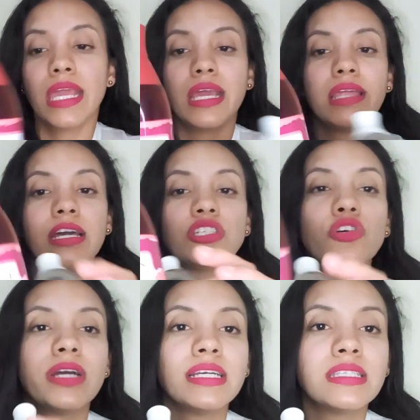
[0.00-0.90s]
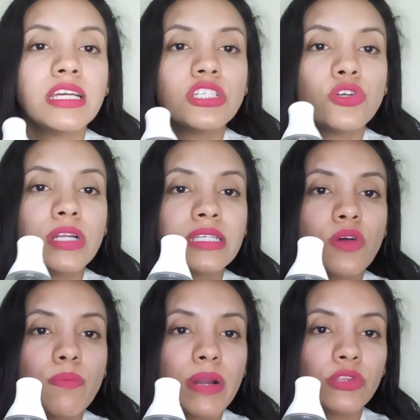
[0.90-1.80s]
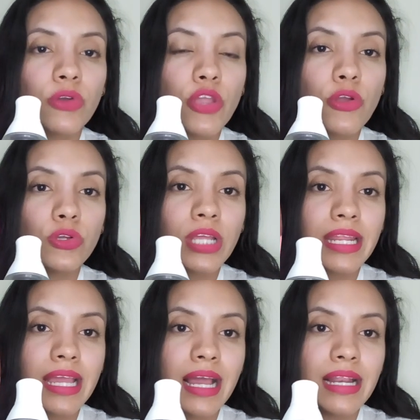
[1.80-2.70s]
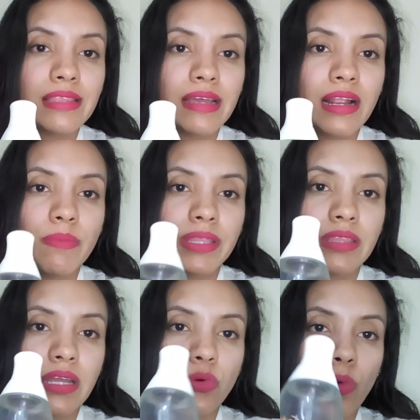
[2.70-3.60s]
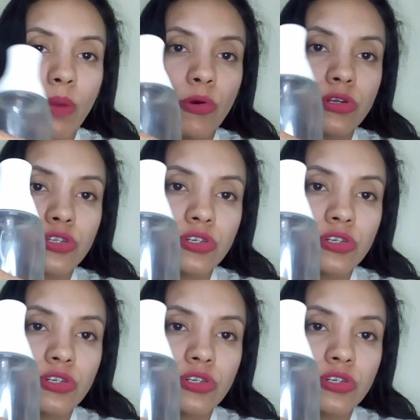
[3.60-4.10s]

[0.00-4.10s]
Y de hecho este yo les comparto que yo lo tenía literalmente nuevo.